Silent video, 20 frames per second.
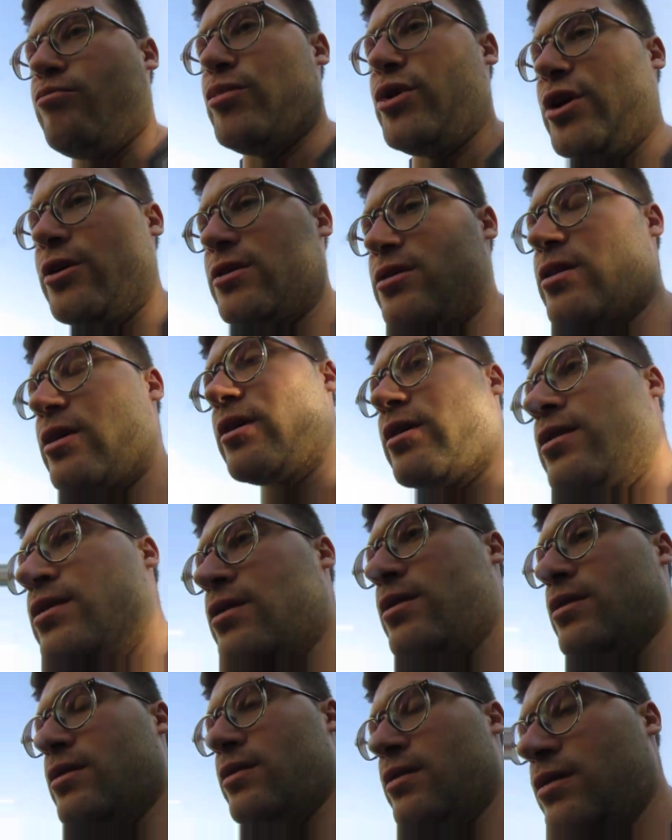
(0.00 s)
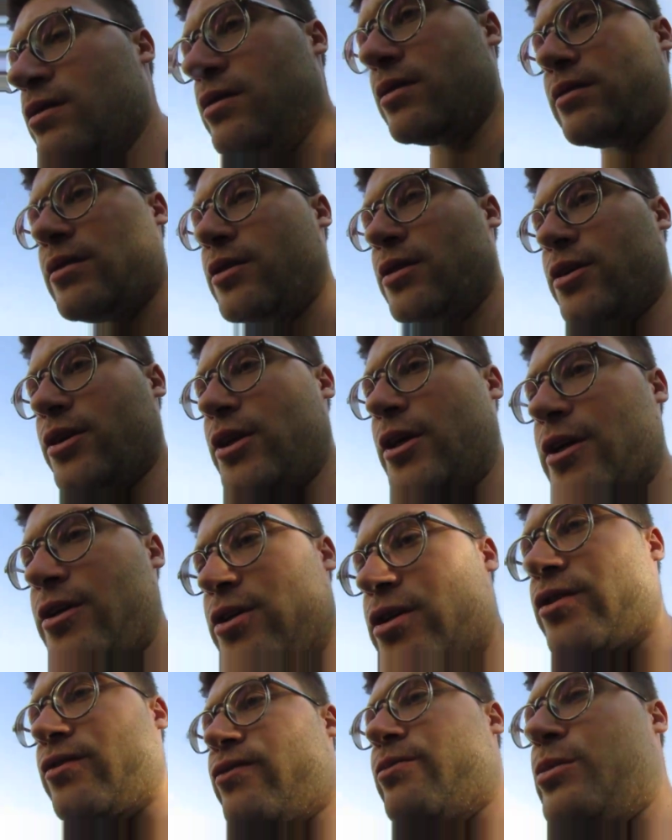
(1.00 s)
Без
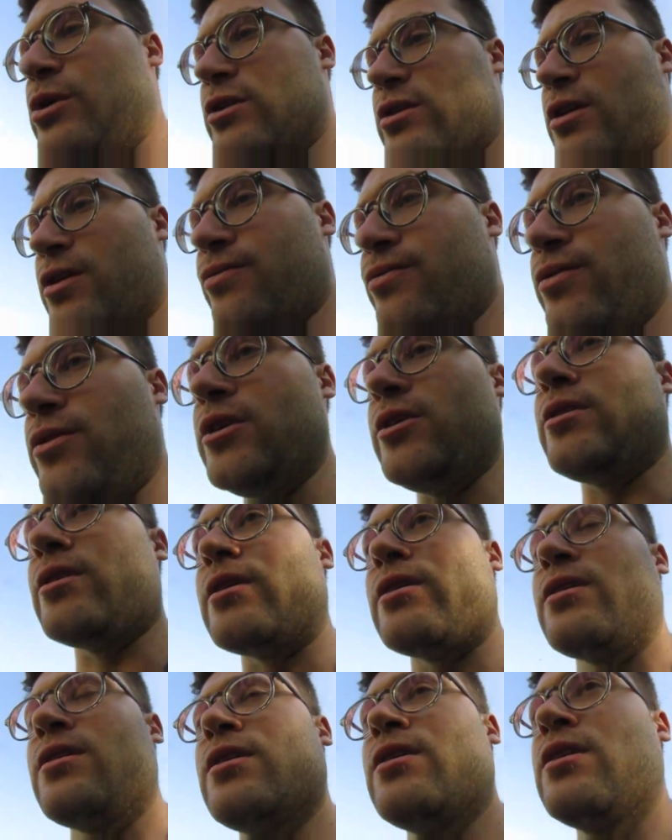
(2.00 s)
энергетиков, без кофеина.